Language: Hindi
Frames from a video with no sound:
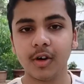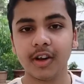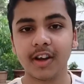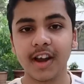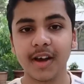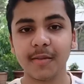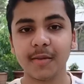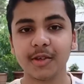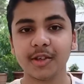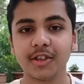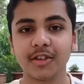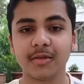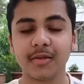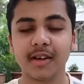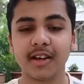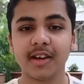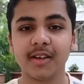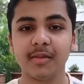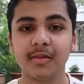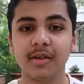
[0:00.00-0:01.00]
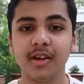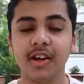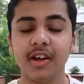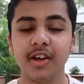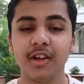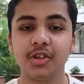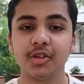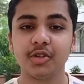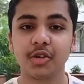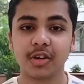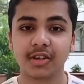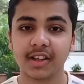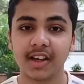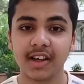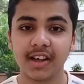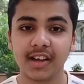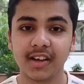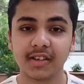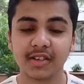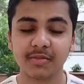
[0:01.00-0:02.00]
और यहाँ पे जो हमारा
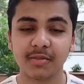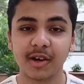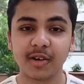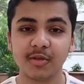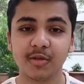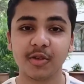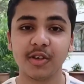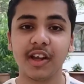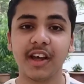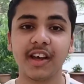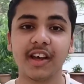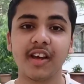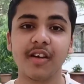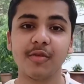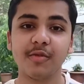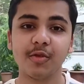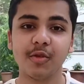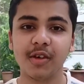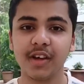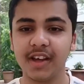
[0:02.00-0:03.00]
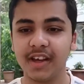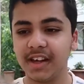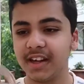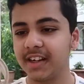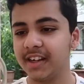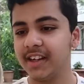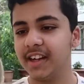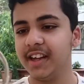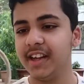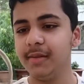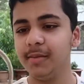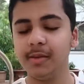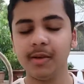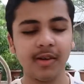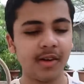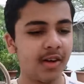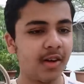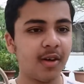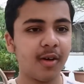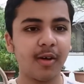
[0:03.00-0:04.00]
चौथा स्मार्टफोन है है वो है एक
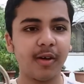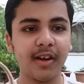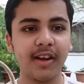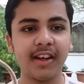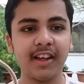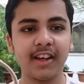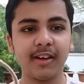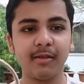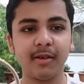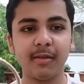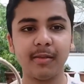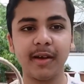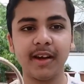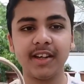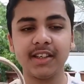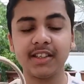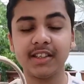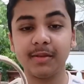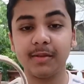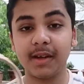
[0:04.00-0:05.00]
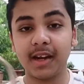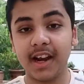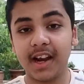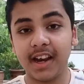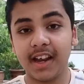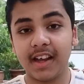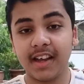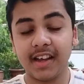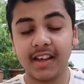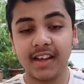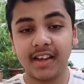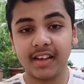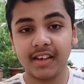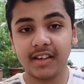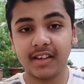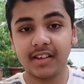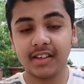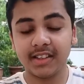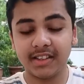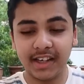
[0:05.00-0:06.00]
टेप और एक रबर बैंड से बनाना है एक
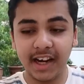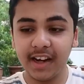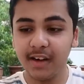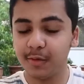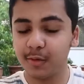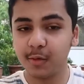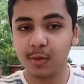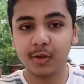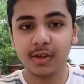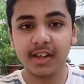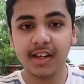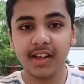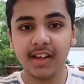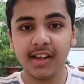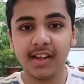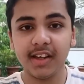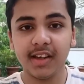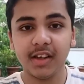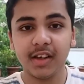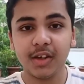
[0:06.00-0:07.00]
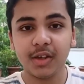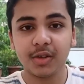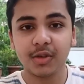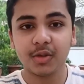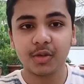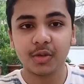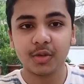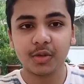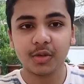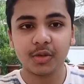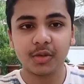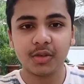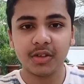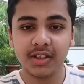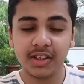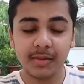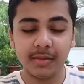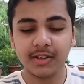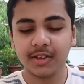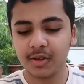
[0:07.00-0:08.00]
स्टैंड फ़ोन के लिए तो
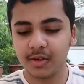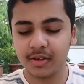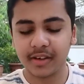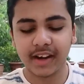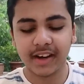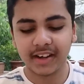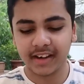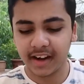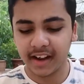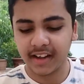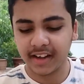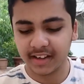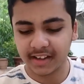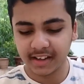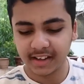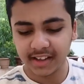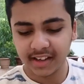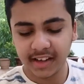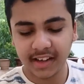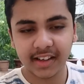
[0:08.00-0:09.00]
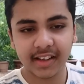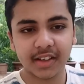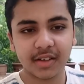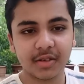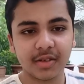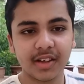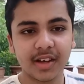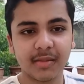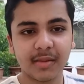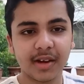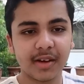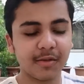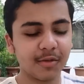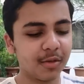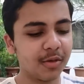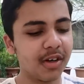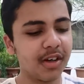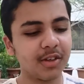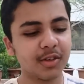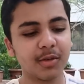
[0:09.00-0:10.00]
ये भी चलो ट्राई करके देख लेते हैं तो ये हमारा
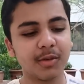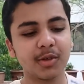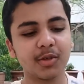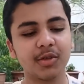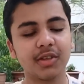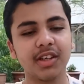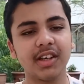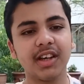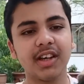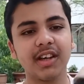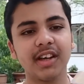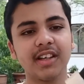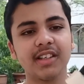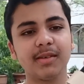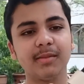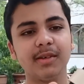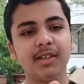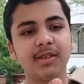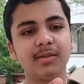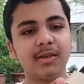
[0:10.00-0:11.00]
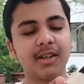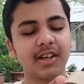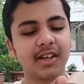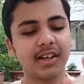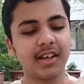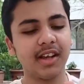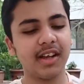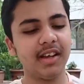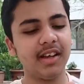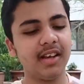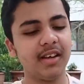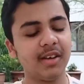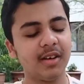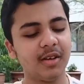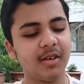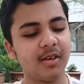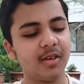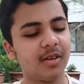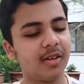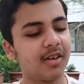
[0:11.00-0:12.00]
फ़ोन है इसको बस कुछ नहीं करना है ऐसे बीच में रखना है
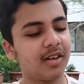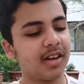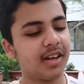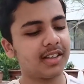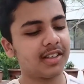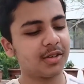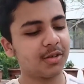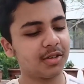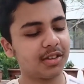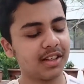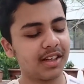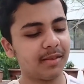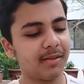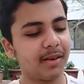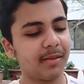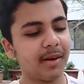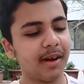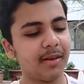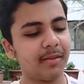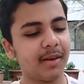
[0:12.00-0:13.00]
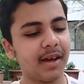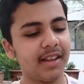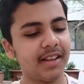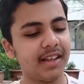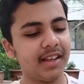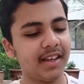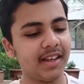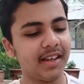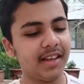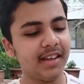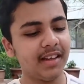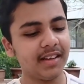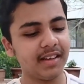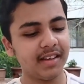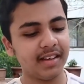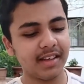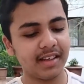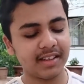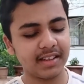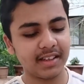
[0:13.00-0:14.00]
और ऐसे कुछ रबर बैंड बांध देने हैं
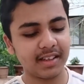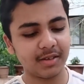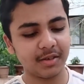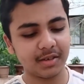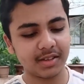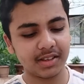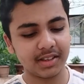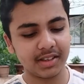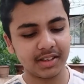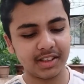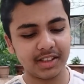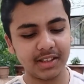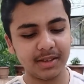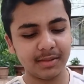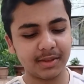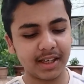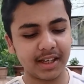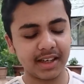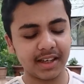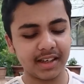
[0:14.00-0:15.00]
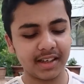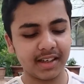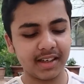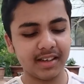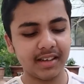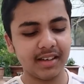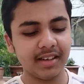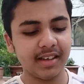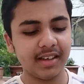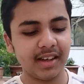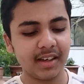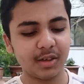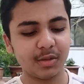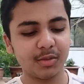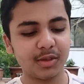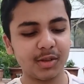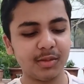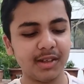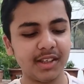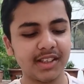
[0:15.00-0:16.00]
ऐसा कुछ अजीब सा करके क्योंकि
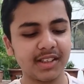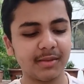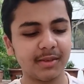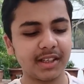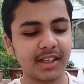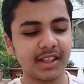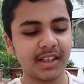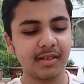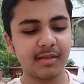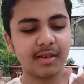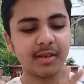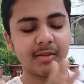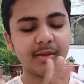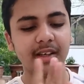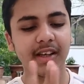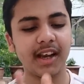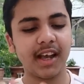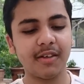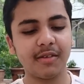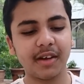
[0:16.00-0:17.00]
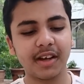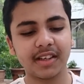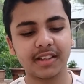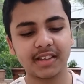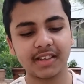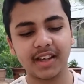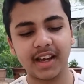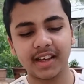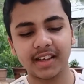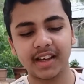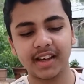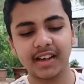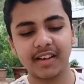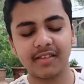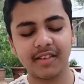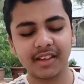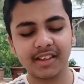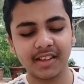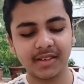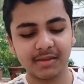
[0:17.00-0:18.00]
मुझे भी नहीं समझ आता कभी कभी ये लाइफ हैक्स क्या क्या
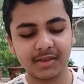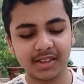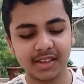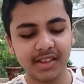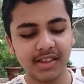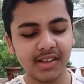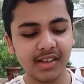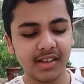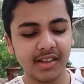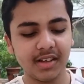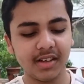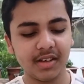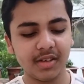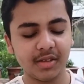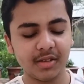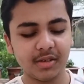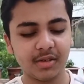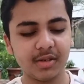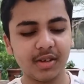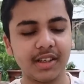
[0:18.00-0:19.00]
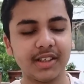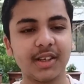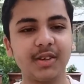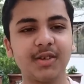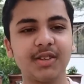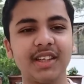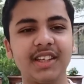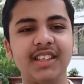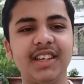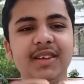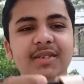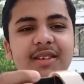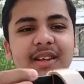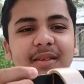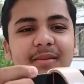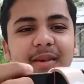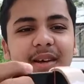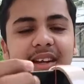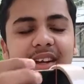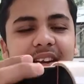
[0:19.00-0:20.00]
करवाते हैं हमसे तो ऐसा कुछ अजीब
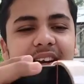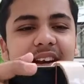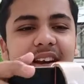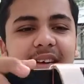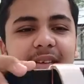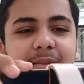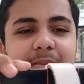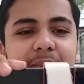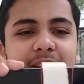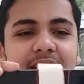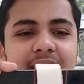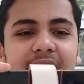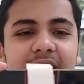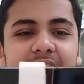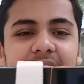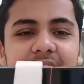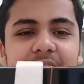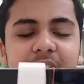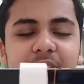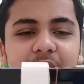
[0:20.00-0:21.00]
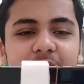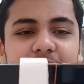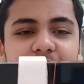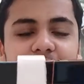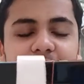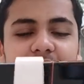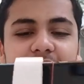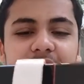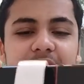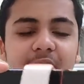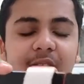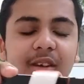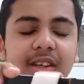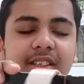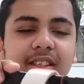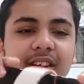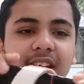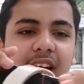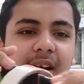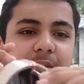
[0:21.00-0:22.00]
सा बनना बन गया है तो देख लो
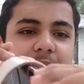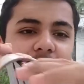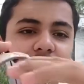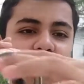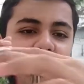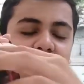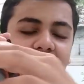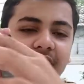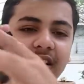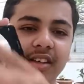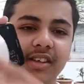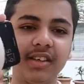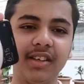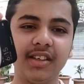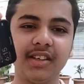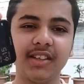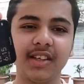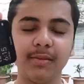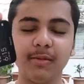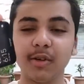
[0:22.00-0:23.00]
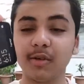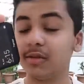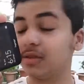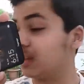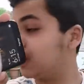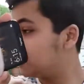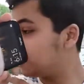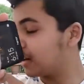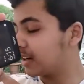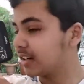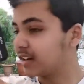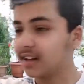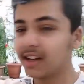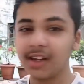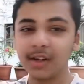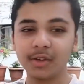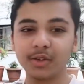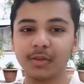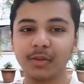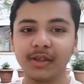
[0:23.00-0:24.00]
ऐसे काम का तो है इसे हम लोग चलो
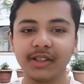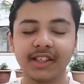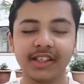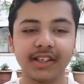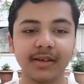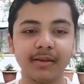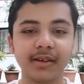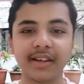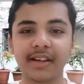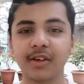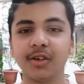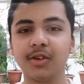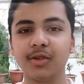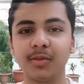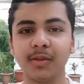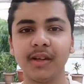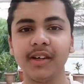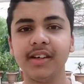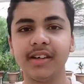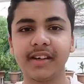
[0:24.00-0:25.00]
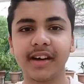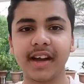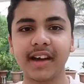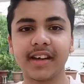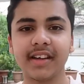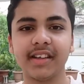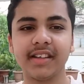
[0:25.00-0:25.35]
प्रैक्टिकली जो पीछे टेबल रखी उस पर ट्राई